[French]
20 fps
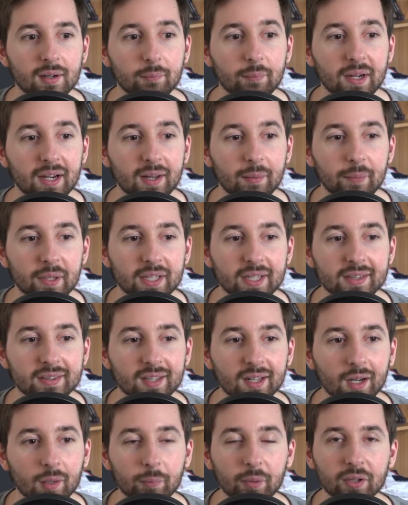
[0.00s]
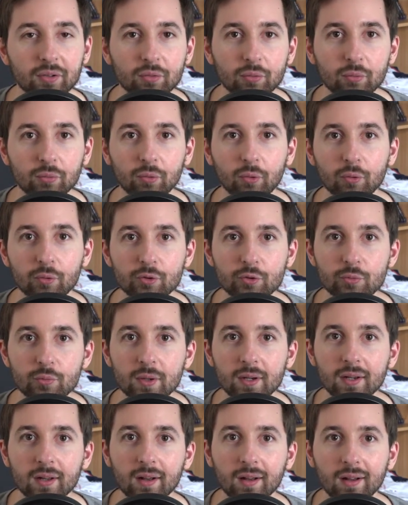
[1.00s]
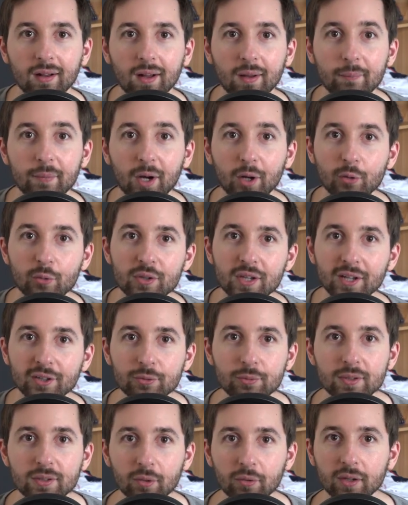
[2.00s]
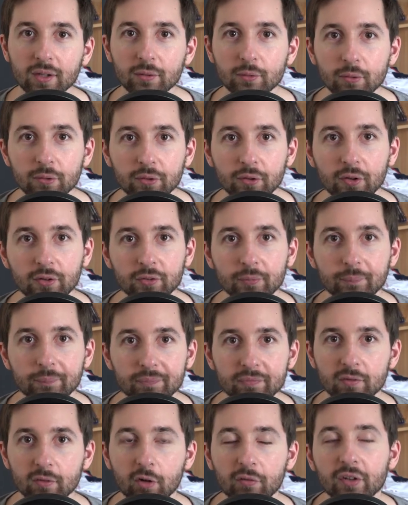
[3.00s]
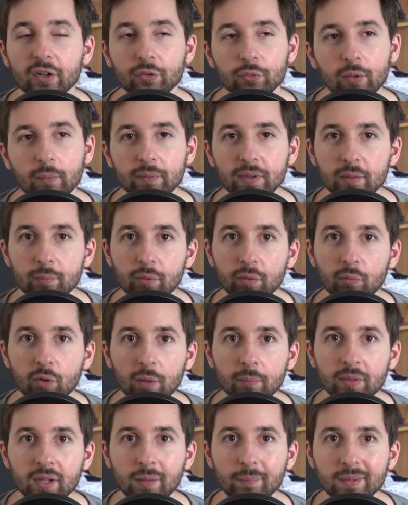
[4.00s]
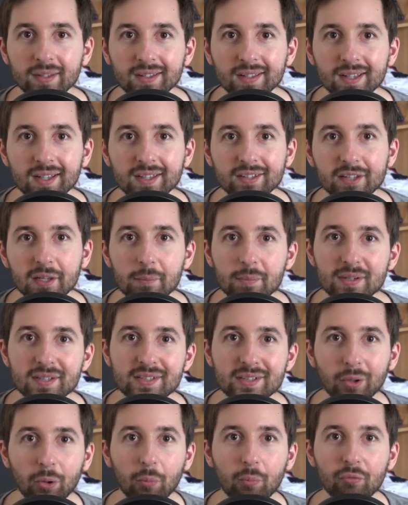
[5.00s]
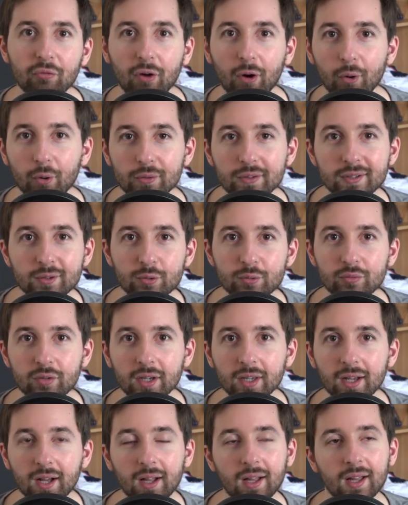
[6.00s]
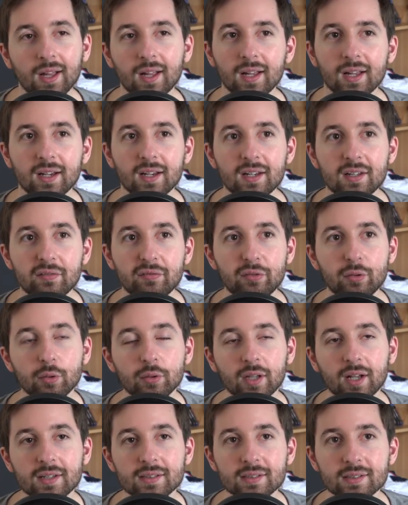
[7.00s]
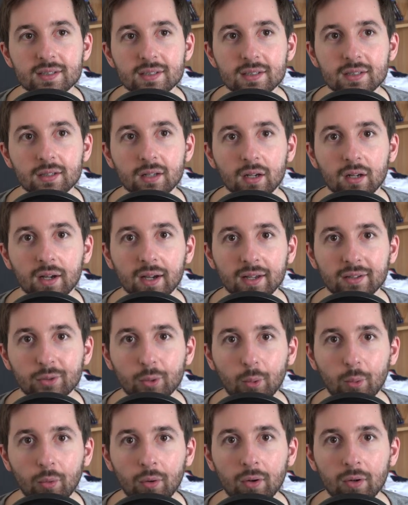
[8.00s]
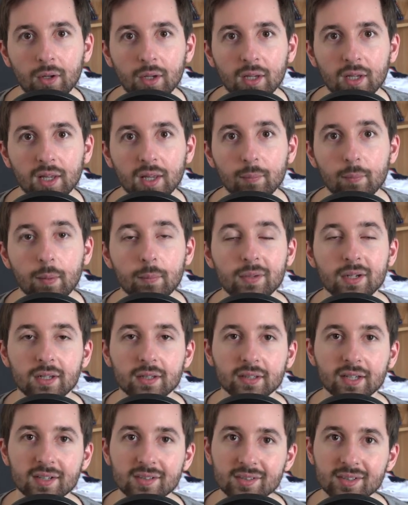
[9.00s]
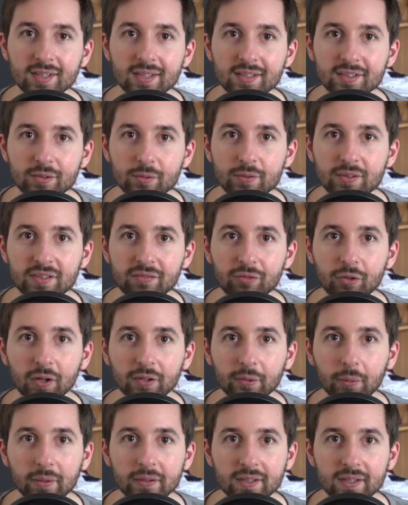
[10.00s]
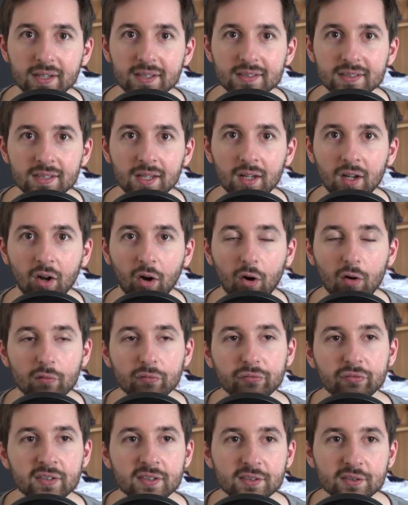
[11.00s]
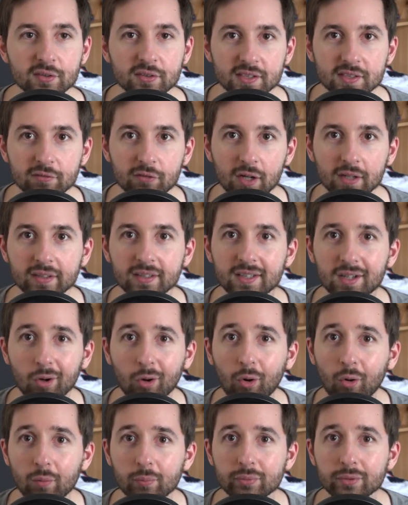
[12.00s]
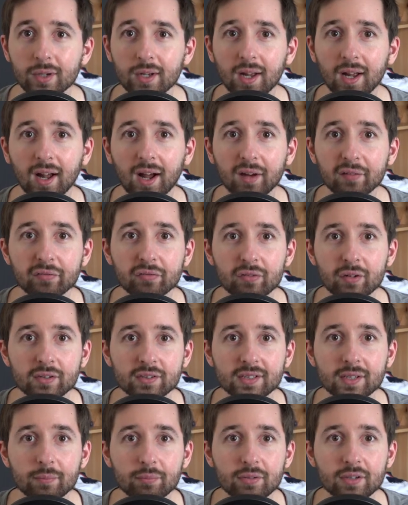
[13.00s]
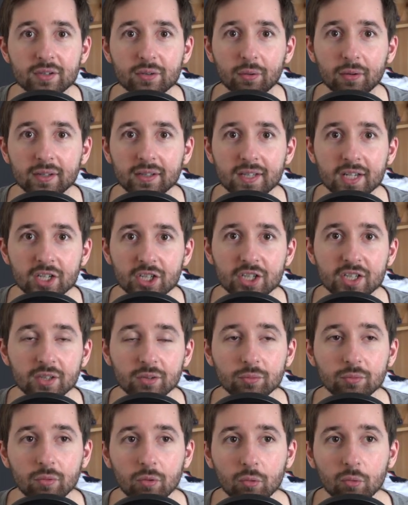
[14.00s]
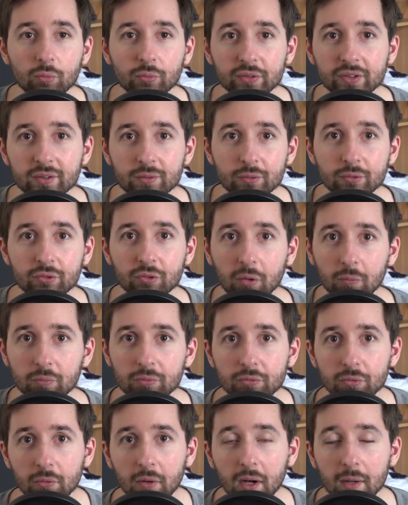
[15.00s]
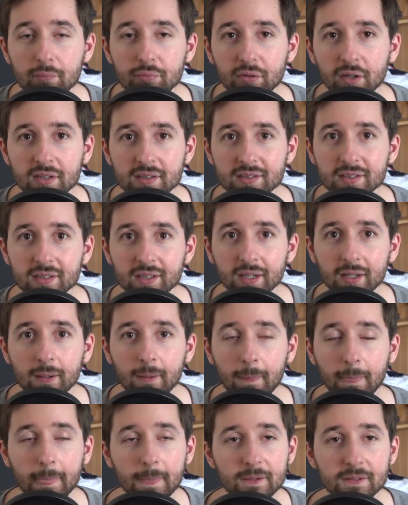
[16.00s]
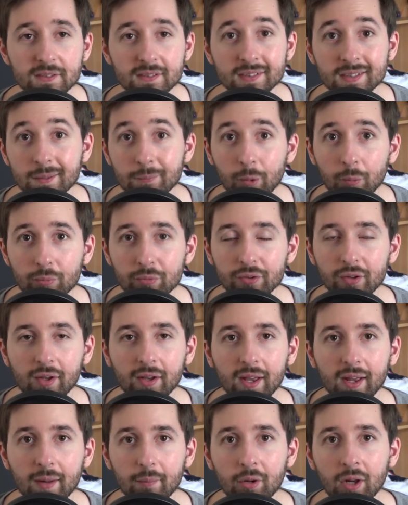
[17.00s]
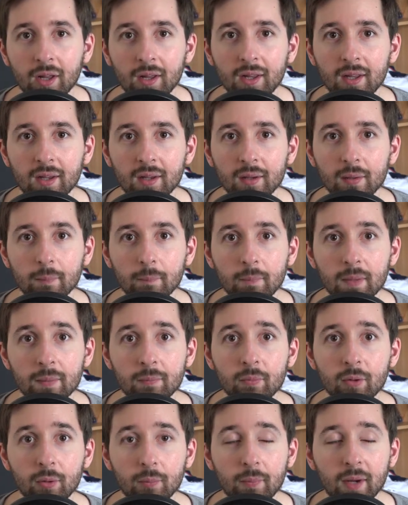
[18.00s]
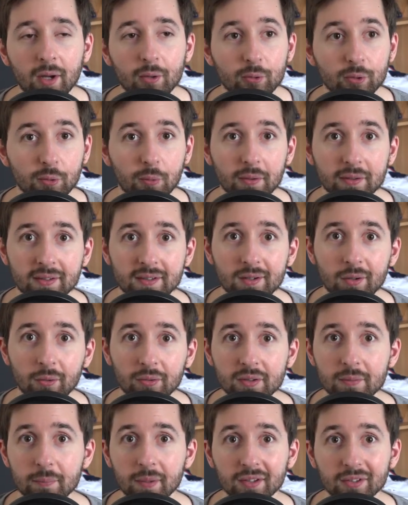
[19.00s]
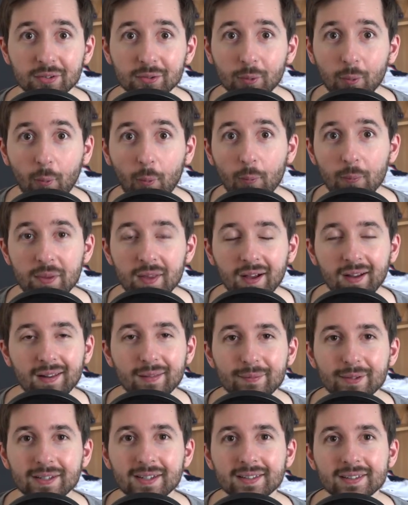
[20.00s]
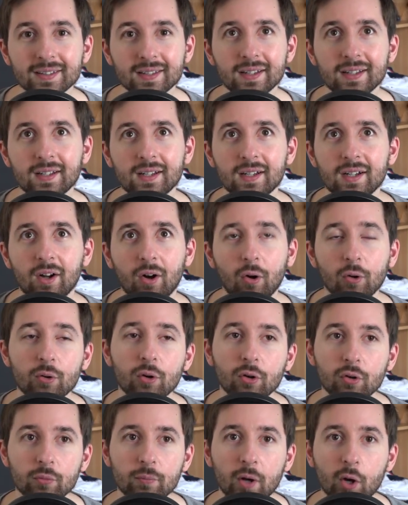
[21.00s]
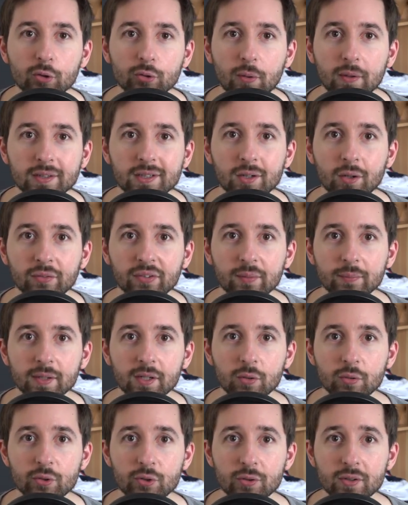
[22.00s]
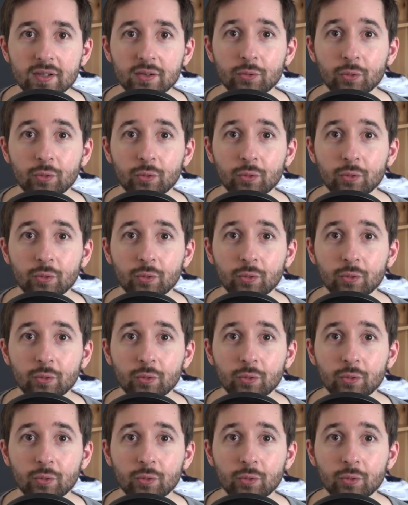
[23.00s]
bah, la manette, t'as l'impression de rejouer à, Mario Kart 8 en quelque sorte, en version un petit peu moins bien, mais quel plaisir de pouvoir redécouvrir les vieux tracés rétro et même les tracés exclusifs de la 3DS, enfin sans avoir des crampes à force d'appuyer sur les gâchettes ou en continu sur le bouton A pour accélérer, c'est tellement plus agréable. Même euh, Mario 3D Land, il passe trop bien à la manette. Encore que Mario 3D Land, c'est peut-être le jeu qui